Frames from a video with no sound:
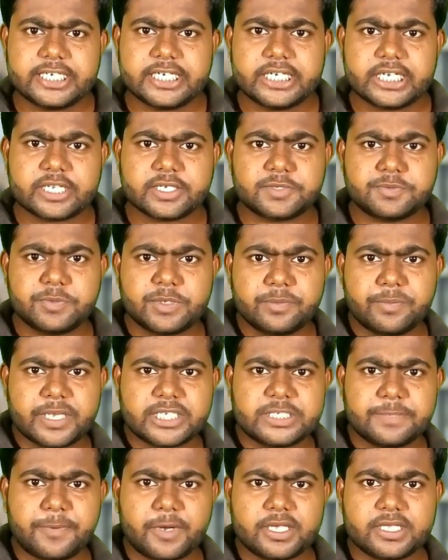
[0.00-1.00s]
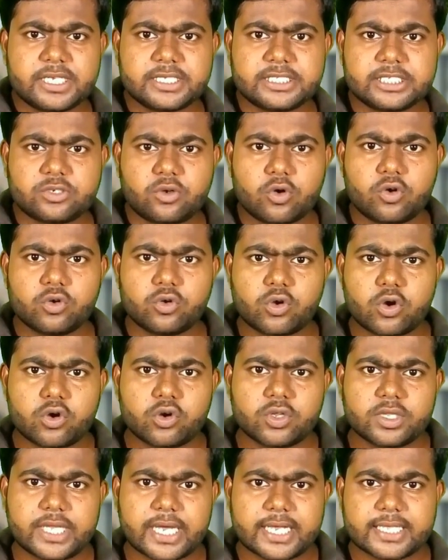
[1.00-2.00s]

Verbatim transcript: ইন্টারনেটের স্পিড বেশি পাওয়া যাচ্ছে কখনো কখনো